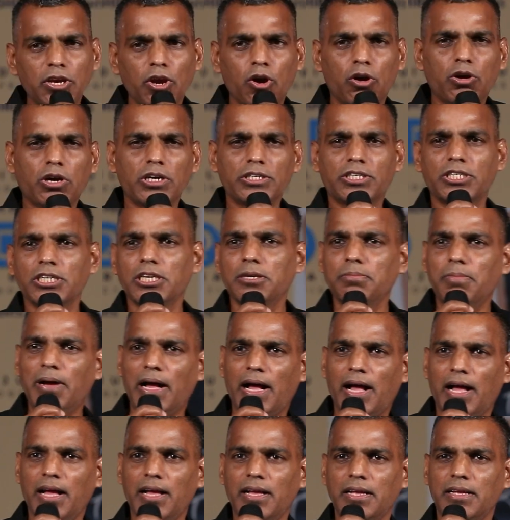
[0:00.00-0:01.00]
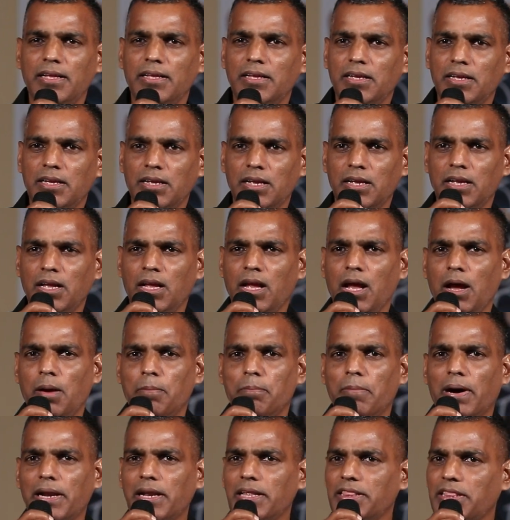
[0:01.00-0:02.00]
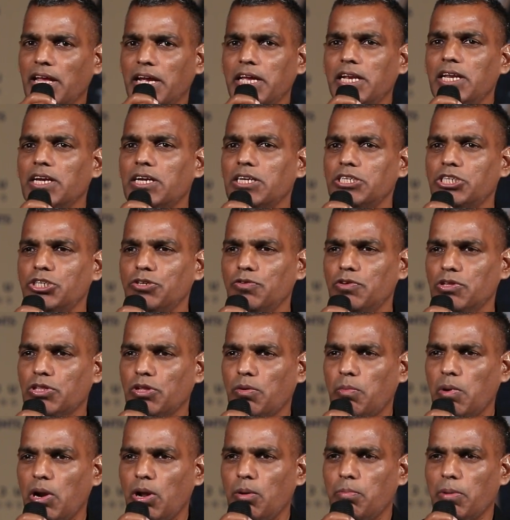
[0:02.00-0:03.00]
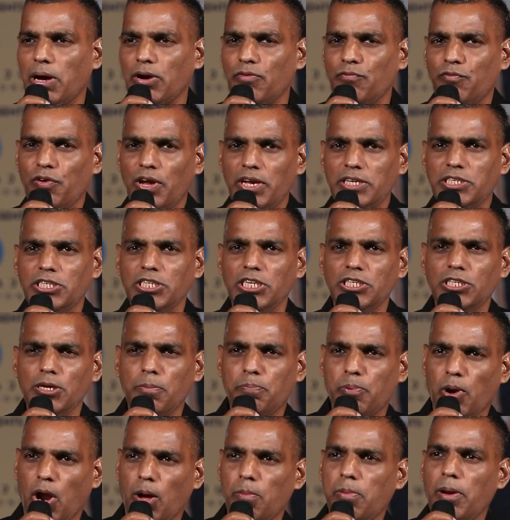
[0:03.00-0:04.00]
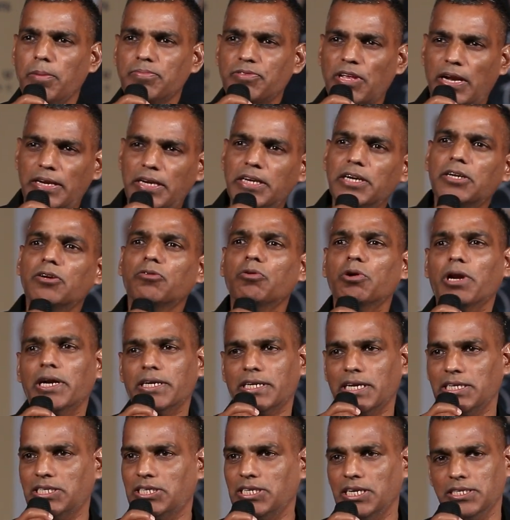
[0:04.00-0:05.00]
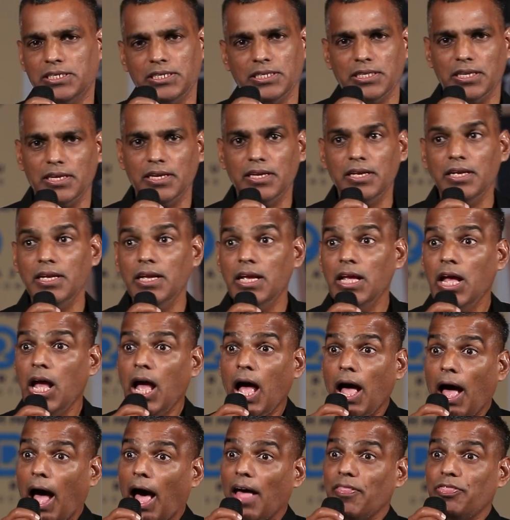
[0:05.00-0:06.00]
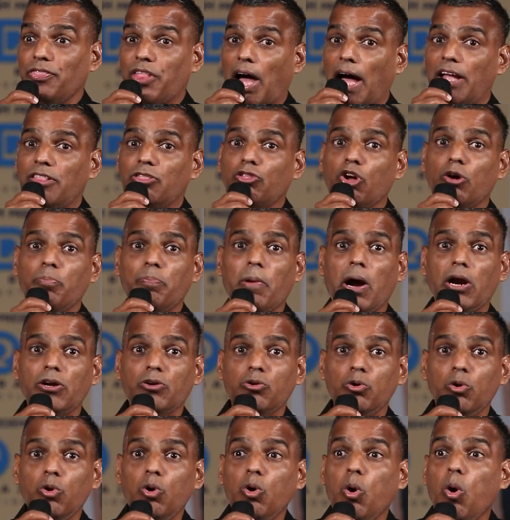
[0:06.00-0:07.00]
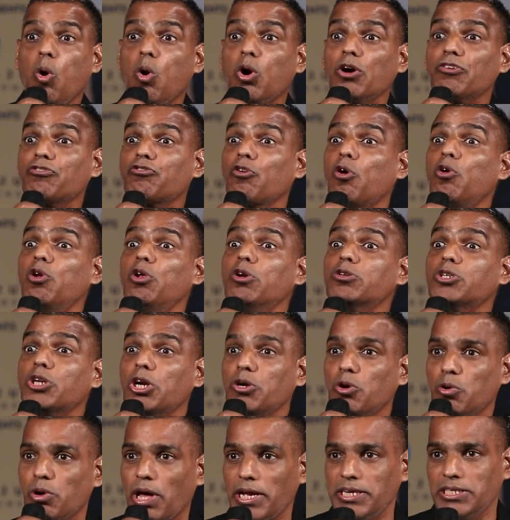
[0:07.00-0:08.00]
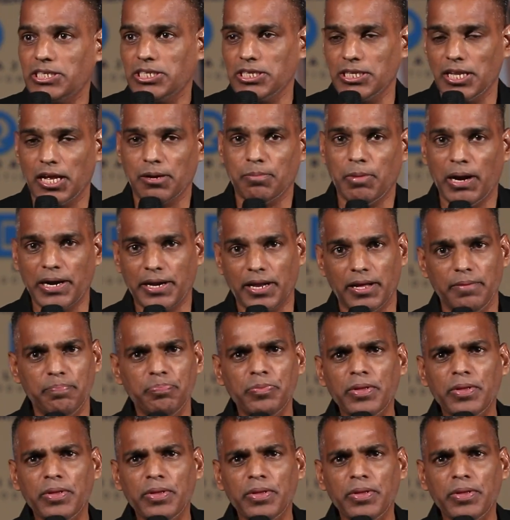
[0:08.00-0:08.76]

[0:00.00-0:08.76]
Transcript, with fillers: ఈ యొక్క సినిమా మన దైనిక జీవితంలో మనం ఫేస్ చేసే ప్రాబ్లమ్స్ అన్నిటి కూడా టచ్ చేసింది దాంతోపాటు ఒక సొల్యూషన్ కూడా ఇచ్చిందనమాట